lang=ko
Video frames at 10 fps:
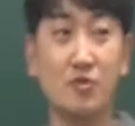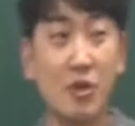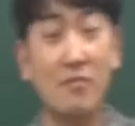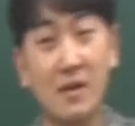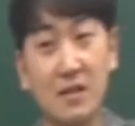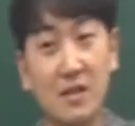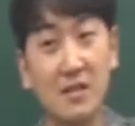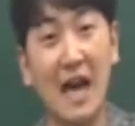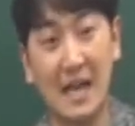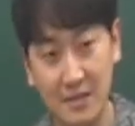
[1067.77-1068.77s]
우리
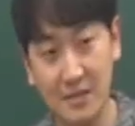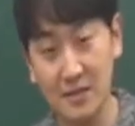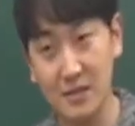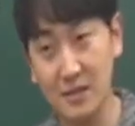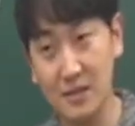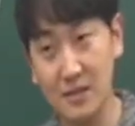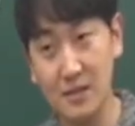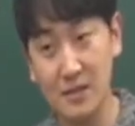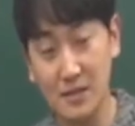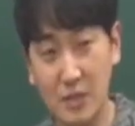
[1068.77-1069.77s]
엄마한테는 아들
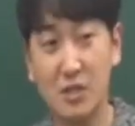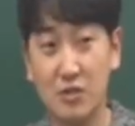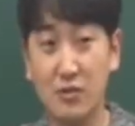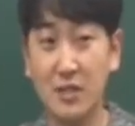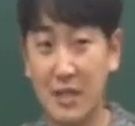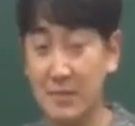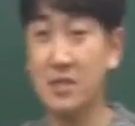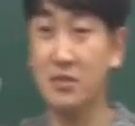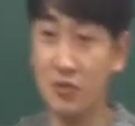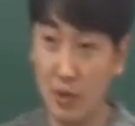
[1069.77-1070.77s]
내 여자친구한테
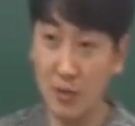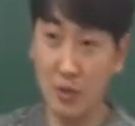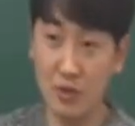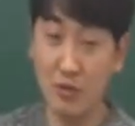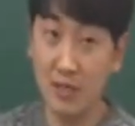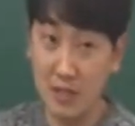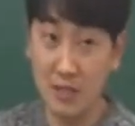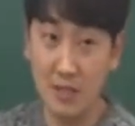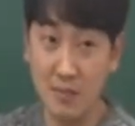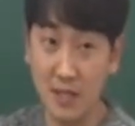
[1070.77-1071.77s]
남자친구 이렇게 보이는 것 같은
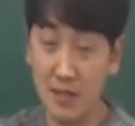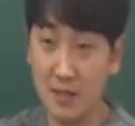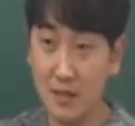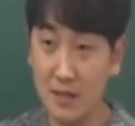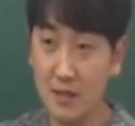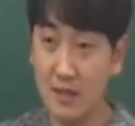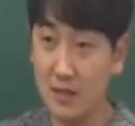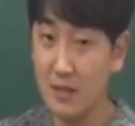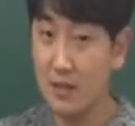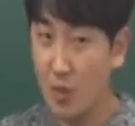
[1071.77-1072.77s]
느낌이야.
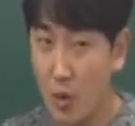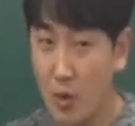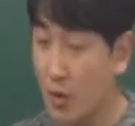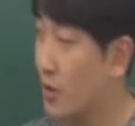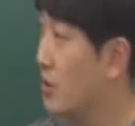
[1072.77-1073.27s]
콜!